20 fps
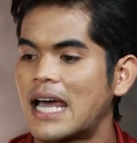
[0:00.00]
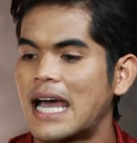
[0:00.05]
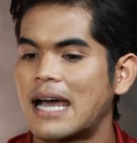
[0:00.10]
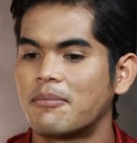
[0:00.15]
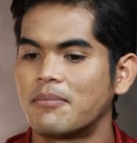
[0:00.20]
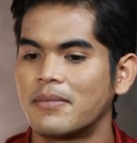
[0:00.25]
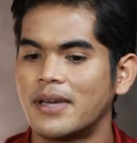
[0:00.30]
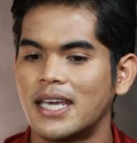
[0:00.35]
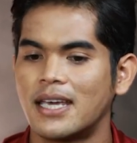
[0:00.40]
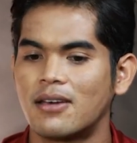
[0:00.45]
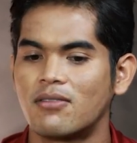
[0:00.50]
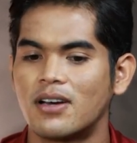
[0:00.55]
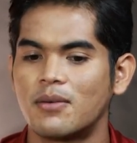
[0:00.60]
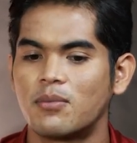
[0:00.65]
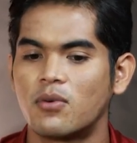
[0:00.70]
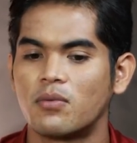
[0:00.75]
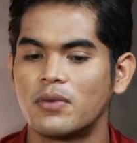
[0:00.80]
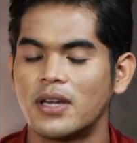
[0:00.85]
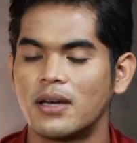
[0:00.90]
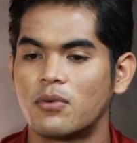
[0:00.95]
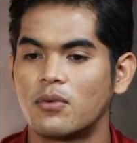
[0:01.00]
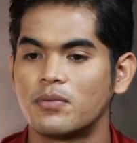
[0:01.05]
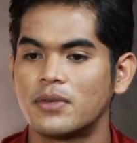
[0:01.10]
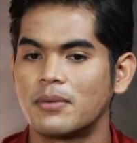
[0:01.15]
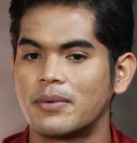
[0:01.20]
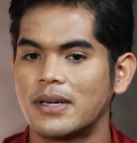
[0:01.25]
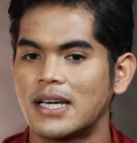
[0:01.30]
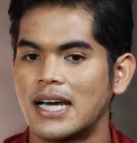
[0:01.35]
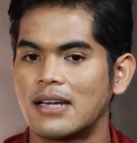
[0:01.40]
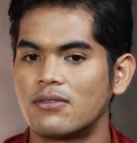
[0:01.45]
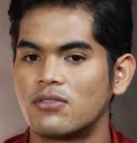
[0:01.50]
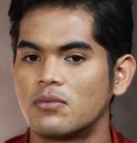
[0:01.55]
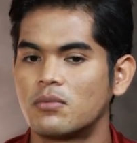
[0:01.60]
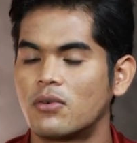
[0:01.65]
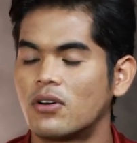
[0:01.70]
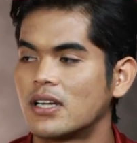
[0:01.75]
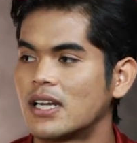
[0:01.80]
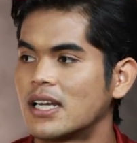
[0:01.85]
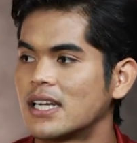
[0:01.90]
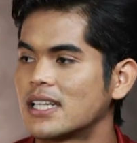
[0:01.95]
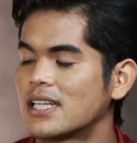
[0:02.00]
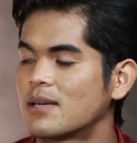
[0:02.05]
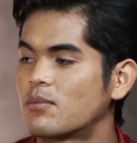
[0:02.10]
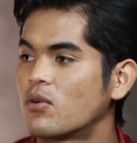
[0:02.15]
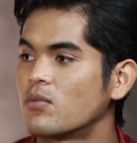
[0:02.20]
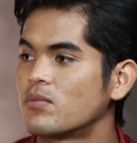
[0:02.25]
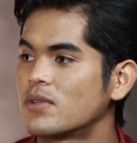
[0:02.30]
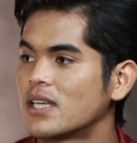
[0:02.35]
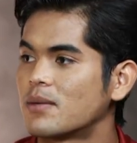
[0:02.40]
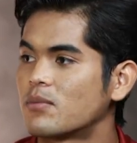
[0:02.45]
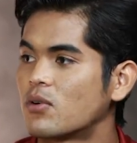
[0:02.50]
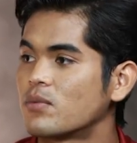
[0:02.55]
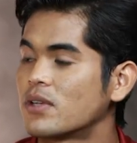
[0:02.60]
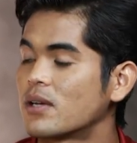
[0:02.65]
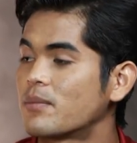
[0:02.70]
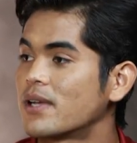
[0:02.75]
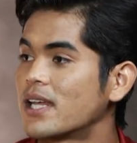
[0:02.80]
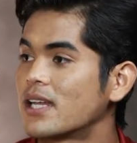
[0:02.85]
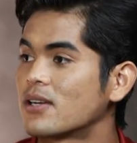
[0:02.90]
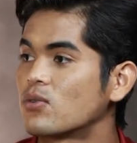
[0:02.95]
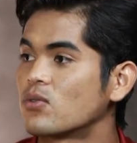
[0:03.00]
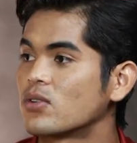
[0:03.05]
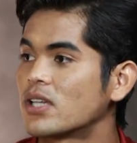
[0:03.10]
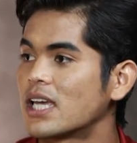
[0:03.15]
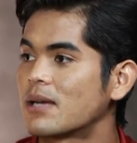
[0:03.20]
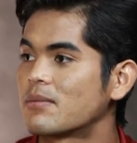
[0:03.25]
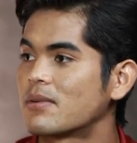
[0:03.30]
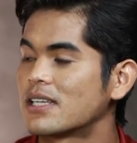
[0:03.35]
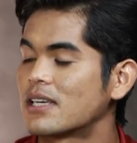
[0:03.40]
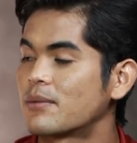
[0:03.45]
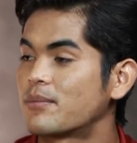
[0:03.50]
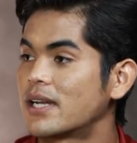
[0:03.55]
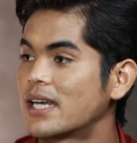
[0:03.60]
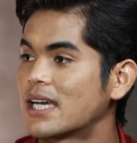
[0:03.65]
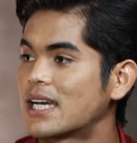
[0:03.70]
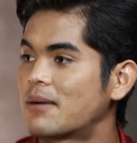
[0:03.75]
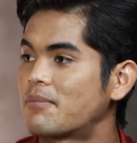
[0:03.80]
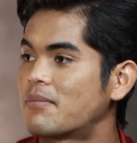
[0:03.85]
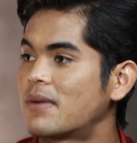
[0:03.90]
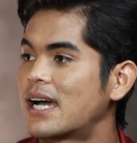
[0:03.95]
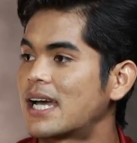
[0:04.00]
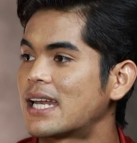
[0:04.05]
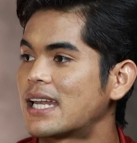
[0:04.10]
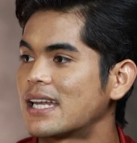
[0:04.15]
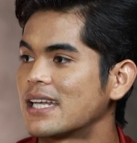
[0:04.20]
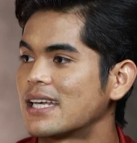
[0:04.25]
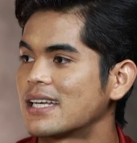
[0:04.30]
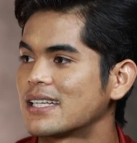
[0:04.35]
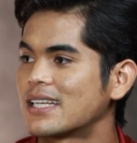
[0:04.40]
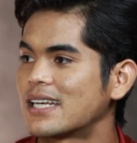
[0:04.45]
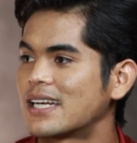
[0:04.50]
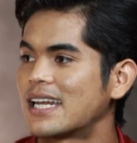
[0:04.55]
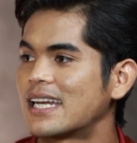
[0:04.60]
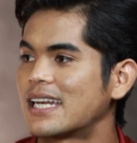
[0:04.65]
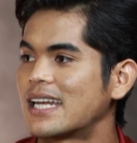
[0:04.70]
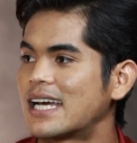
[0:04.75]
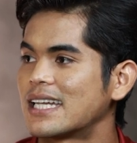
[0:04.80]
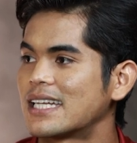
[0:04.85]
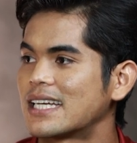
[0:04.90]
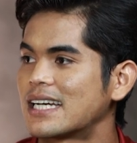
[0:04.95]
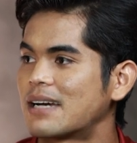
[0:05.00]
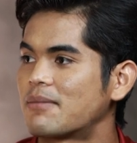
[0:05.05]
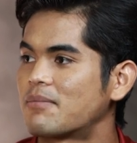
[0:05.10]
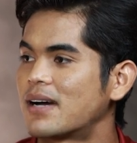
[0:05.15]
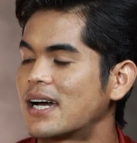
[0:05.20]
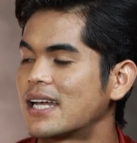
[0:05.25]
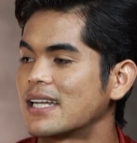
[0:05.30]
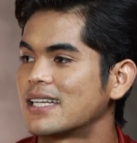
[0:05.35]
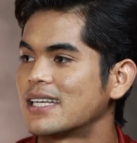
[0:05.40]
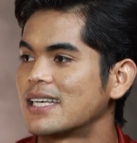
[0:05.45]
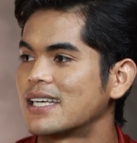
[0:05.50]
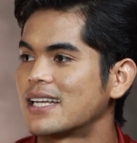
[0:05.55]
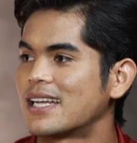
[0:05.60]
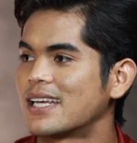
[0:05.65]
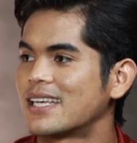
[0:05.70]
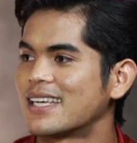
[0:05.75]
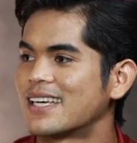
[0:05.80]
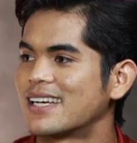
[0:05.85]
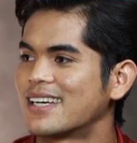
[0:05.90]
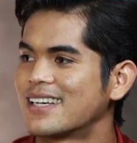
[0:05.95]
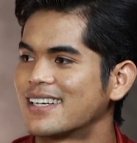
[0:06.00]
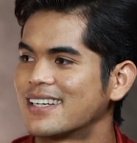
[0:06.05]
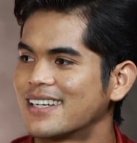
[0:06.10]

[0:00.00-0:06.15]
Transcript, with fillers: ถามแม่ว่าผมเนี่ยผมจะไปคัดฟุตบอลนะเนี่ยถ้าผมติดผมจะไปเรียนกรุงเทพนะจะไม่ได้กลับบ้านเลยจะนานๆจะกลับบ้านทีอะไรเงี้ยอ